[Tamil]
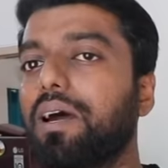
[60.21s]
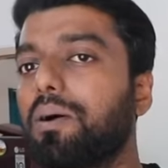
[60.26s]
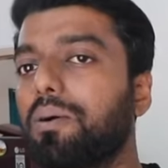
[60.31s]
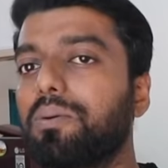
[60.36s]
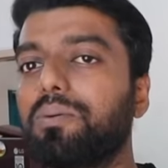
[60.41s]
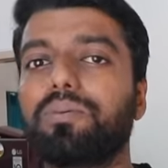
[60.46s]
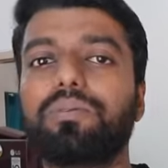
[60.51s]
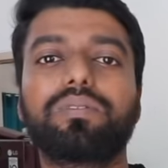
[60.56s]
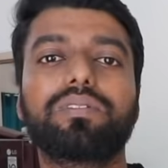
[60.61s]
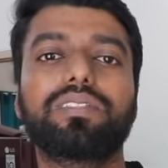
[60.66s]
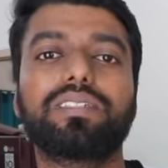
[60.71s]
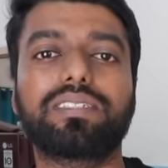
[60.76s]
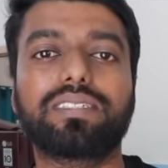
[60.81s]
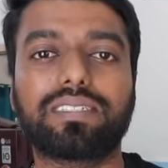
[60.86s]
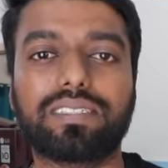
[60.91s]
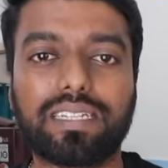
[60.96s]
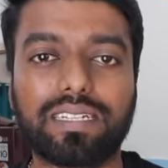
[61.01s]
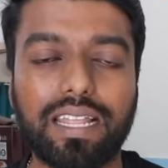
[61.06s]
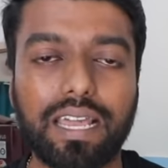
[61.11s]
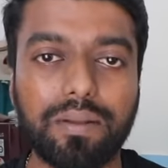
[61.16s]
நவ் திஸ்
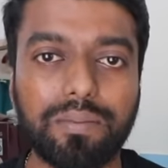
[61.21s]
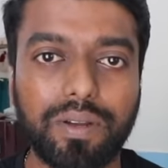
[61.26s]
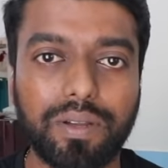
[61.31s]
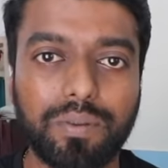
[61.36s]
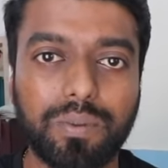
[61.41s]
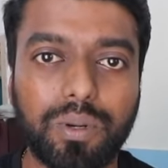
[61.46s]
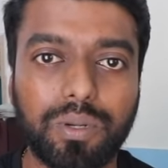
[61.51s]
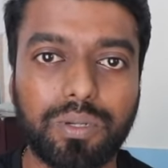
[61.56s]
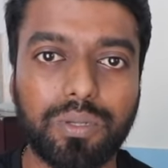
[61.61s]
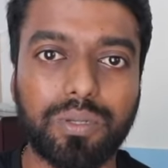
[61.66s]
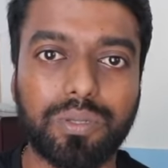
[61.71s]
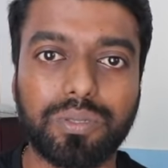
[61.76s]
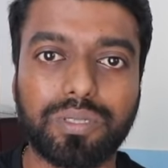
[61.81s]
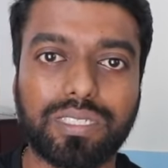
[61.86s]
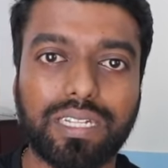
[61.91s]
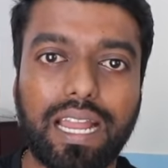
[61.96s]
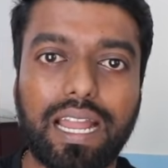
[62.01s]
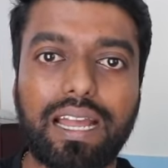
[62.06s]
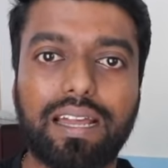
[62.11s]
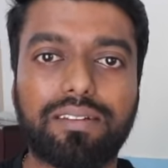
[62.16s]
இஸ் த டைம் ஐ வாண்ட் டு
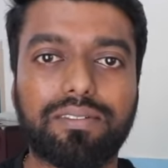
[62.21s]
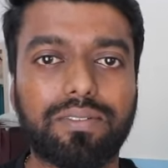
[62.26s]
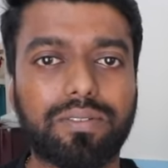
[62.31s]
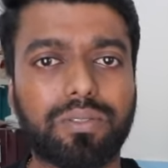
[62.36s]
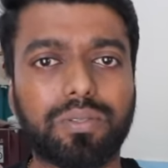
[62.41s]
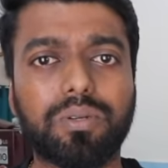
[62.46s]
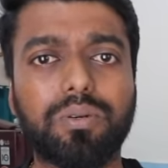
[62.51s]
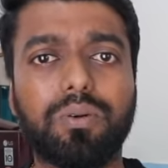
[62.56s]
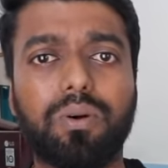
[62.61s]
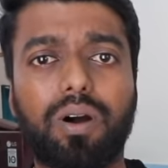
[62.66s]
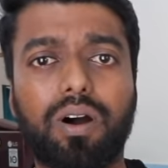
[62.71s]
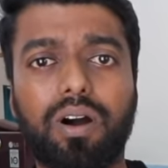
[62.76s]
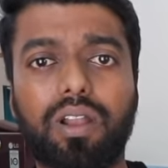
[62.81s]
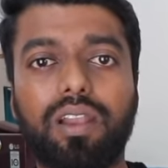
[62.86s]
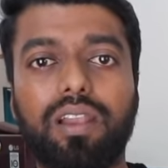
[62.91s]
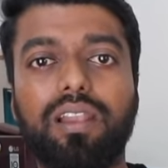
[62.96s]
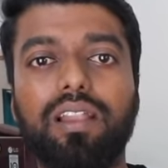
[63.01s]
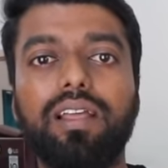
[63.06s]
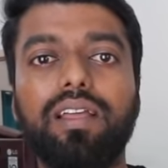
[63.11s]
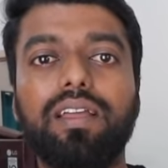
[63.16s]
ஷேர் வித் யூ
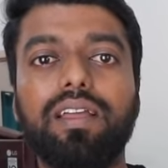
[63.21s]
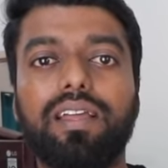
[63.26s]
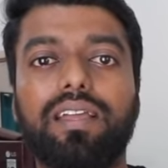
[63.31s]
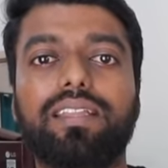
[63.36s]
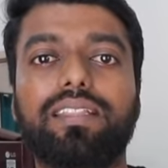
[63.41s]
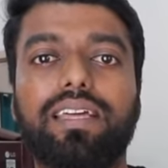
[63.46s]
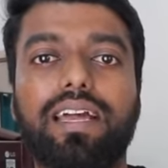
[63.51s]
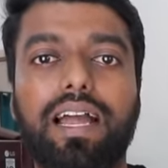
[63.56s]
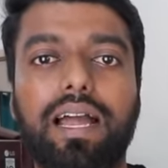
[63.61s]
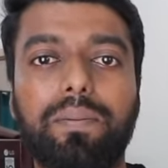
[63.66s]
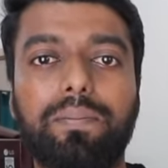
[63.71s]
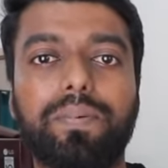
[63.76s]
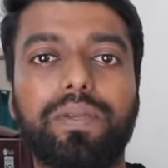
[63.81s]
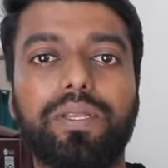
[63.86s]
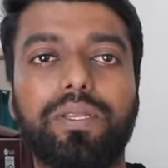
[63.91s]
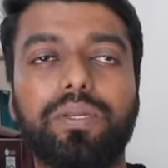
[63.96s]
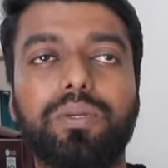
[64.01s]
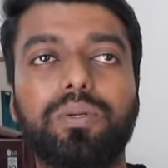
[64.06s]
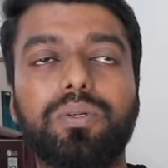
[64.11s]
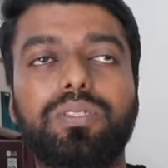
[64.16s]
ஆல் இந்த ஹாப்பி
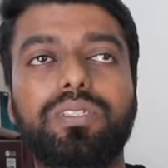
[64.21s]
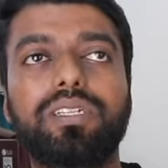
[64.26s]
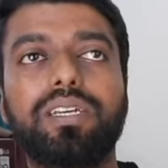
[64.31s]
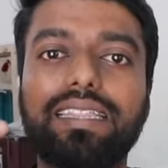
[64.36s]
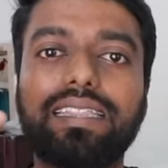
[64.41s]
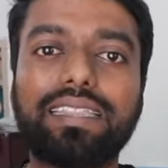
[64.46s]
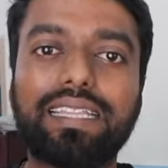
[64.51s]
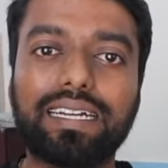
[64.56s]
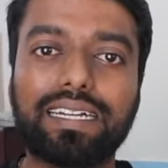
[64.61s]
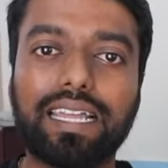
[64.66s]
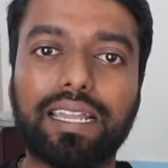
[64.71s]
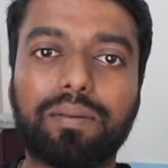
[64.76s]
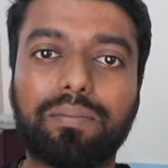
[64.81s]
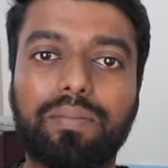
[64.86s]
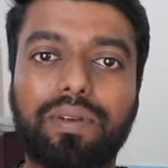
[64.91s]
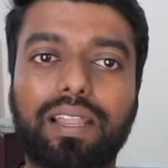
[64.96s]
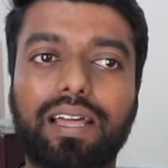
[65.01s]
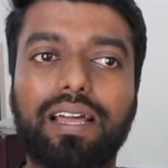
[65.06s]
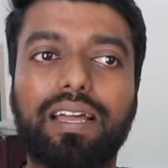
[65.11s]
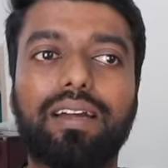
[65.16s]
நியூஸ் இந்த
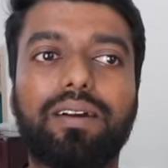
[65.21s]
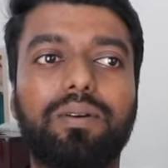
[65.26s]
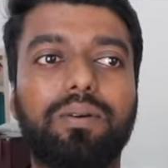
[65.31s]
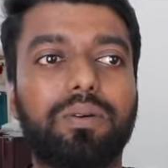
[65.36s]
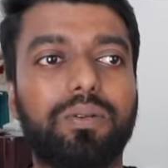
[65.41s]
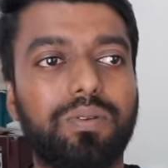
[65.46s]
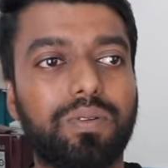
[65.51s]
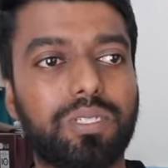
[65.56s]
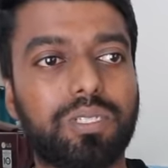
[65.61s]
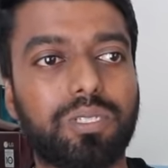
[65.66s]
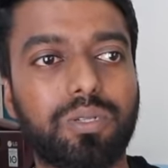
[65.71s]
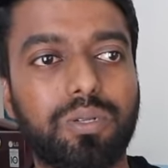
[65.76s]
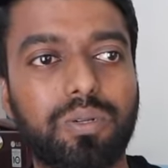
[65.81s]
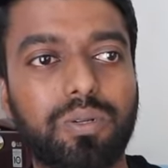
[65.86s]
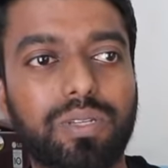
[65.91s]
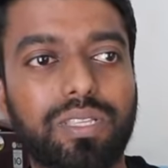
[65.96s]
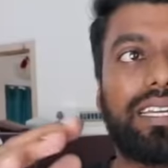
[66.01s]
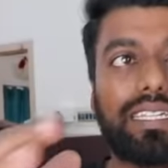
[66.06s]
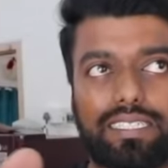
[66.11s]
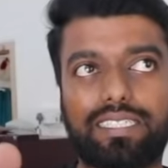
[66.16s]
டைமில் ஒரு
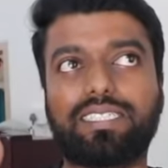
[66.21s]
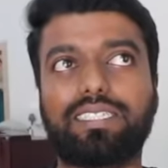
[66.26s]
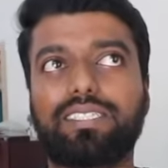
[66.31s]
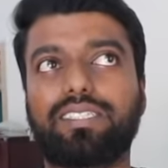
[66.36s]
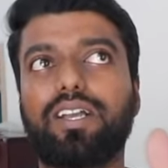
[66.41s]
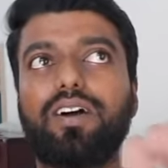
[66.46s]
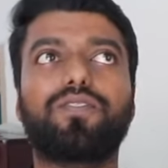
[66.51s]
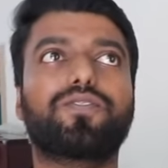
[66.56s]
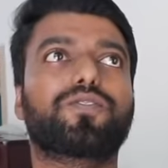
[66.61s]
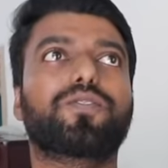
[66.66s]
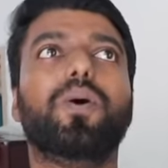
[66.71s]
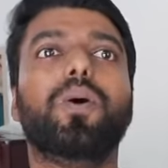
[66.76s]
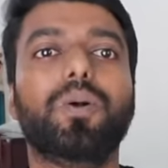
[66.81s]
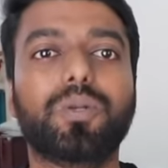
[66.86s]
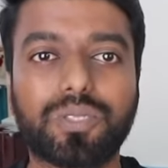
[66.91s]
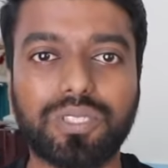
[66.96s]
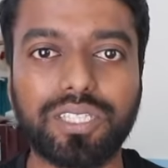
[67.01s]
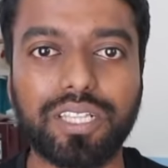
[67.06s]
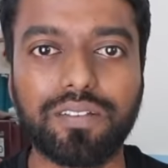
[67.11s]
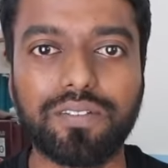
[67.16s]
விஷயம் எஸ்
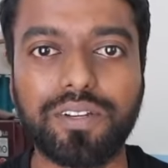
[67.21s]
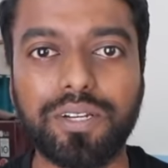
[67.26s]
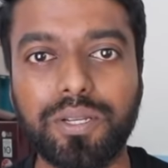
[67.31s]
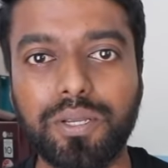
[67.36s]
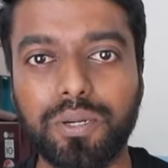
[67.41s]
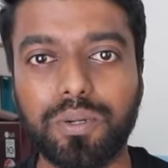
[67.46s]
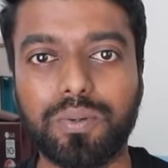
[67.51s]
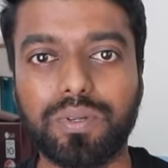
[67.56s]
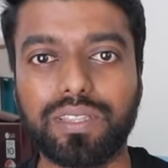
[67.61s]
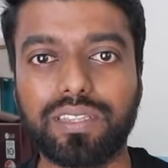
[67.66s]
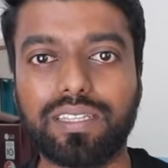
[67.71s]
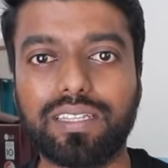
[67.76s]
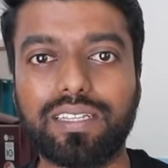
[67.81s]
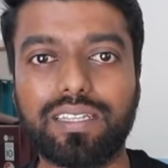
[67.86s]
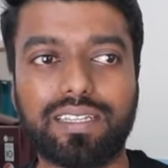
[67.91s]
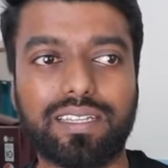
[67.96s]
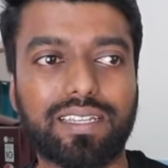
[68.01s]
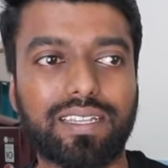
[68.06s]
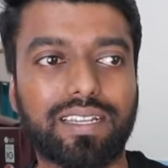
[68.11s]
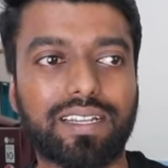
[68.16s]
அஃப்கோர்ஸ் இந்த வீடியோ வந்து
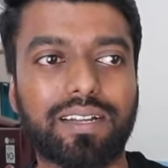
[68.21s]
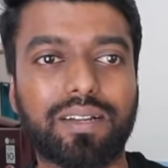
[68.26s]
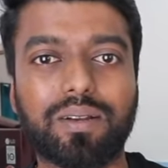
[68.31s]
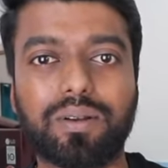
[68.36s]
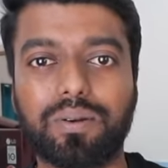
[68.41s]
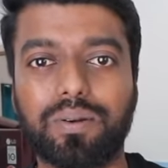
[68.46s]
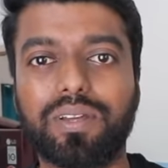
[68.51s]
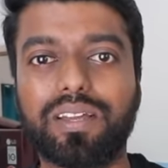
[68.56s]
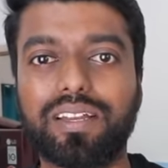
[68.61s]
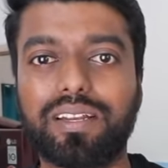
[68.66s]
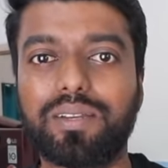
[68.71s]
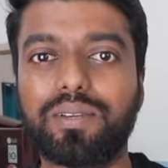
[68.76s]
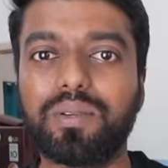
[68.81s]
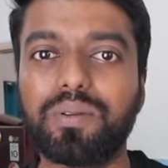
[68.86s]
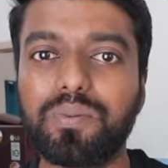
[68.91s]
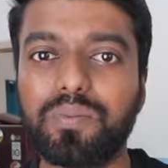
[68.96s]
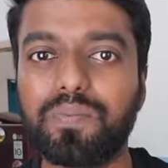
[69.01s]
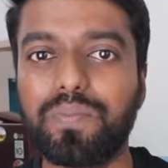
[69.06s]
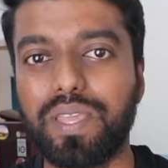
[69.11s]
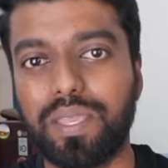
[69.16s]
எங்களோட
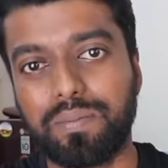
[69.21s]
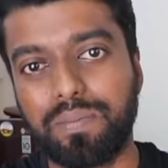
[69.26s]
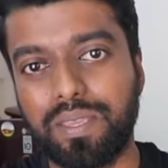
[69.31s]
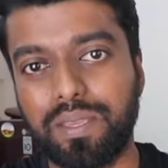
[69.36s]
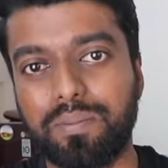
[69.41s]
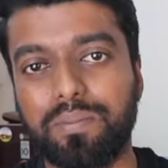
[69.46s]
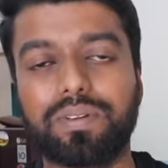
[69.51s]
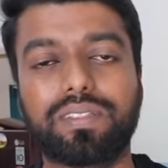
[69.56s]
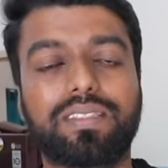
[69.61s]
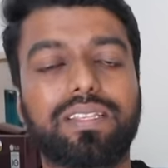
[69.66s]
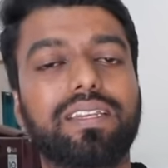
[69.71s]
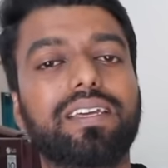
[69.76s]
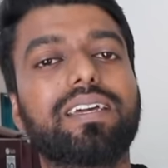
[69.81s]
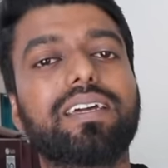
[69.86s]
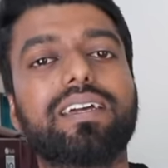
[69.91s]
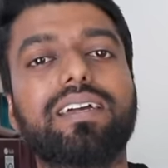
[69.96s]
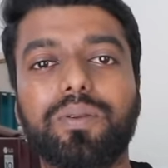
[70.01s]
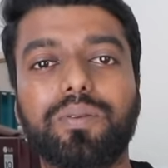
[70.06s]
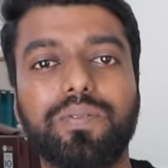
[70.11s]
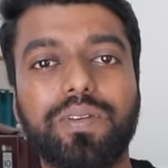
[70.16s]
நியூ பேபியை பற்றின
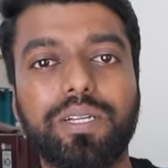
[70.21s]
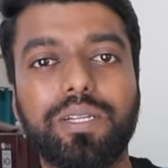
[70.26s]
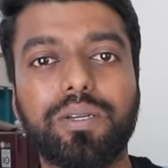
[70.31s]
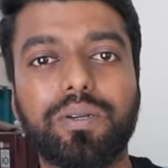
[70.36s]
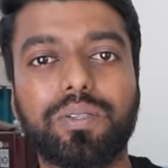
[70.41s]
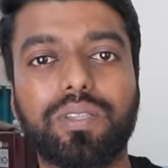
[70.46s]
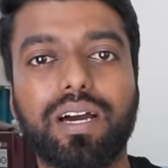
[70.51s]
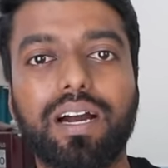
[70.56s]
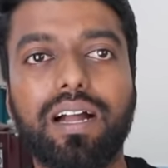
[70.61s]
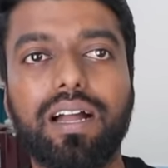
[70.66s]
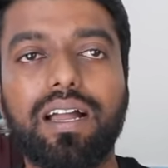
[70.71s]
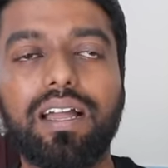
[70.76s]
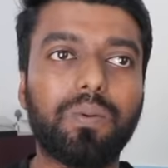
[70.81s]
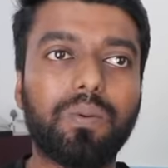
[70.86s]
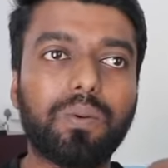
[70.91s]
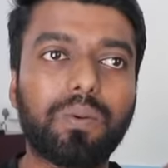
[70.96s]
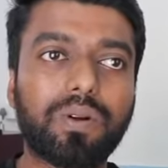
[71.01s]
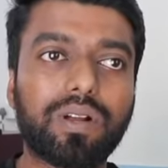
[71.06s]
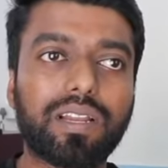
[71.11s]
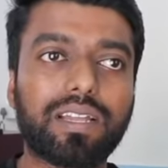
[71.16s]
ஒரு வீடியோ தான்
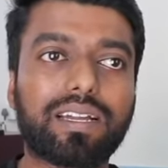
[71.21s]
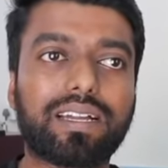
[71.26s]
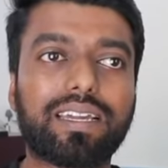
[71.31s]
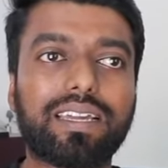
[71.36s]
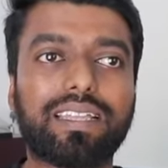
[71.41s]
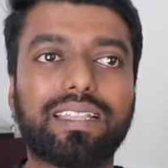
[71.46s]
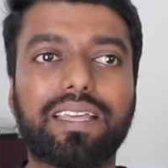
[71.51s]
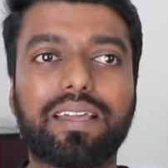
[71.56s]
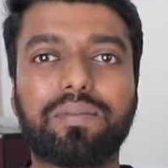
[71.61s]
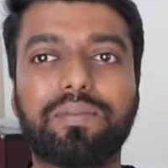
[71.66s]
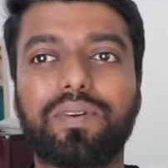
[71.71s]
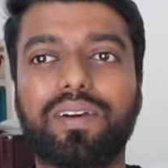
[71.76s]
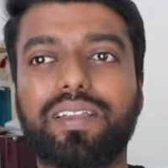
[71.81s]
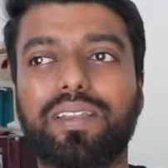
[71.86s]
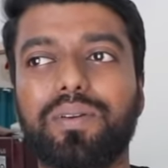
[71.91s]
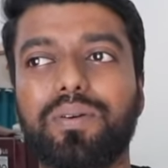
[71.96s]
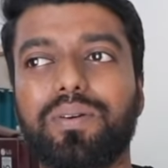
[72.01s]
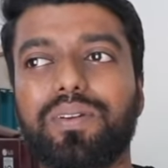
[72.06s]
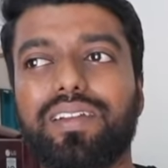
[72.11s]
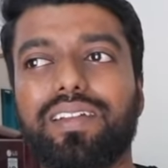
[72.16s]
உங்களுக்கு இதே
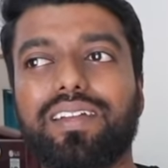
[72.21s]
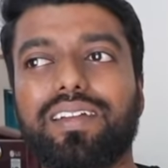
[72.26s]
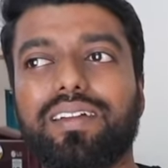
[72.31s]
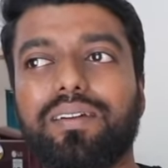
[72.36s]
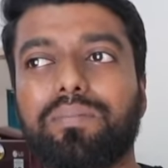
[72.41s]
மாதிரி ஒரு